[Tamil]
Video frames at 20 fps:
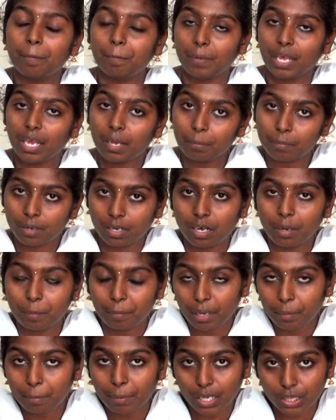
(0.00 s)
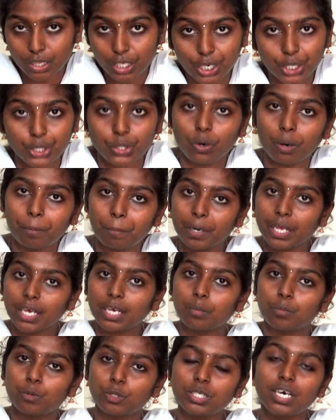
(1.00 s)
மே மேம்படுத்திக்கிட்டோம்
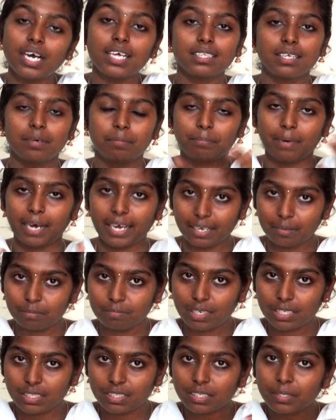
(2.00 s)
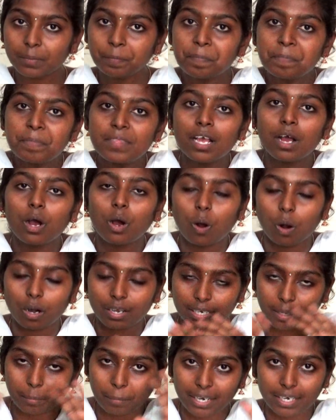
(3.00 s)
அப்படிங்கும் போது அந்த பயம் வந்து
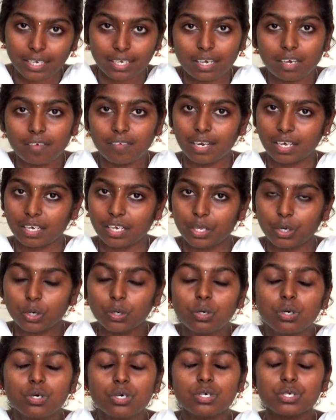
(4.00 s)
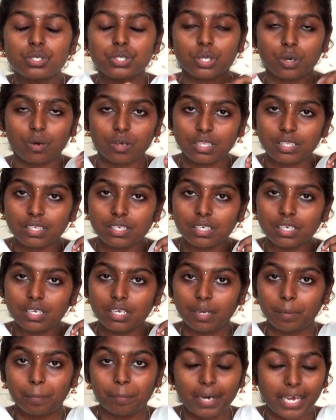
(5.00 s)
ஆட்டோமேட்டிக்காக விலகிரும் ஸோ வந்து
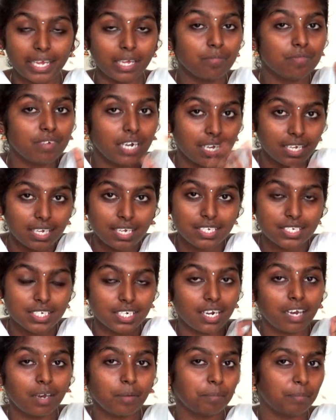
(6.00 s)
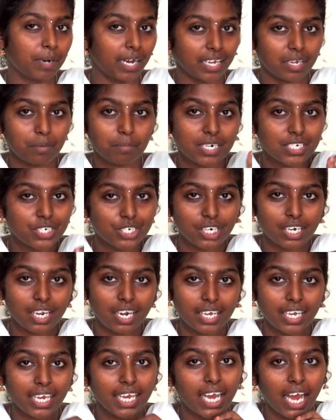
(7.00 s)
பயம் விலகிருச்சுன்னா பயமற்ற
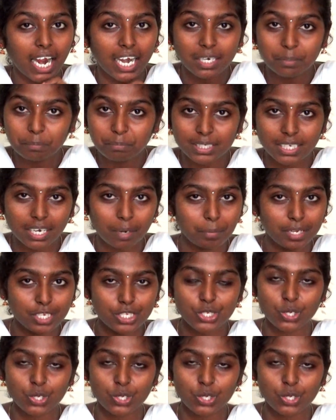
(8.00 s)
நிலையே அன்பு அப்படின்னு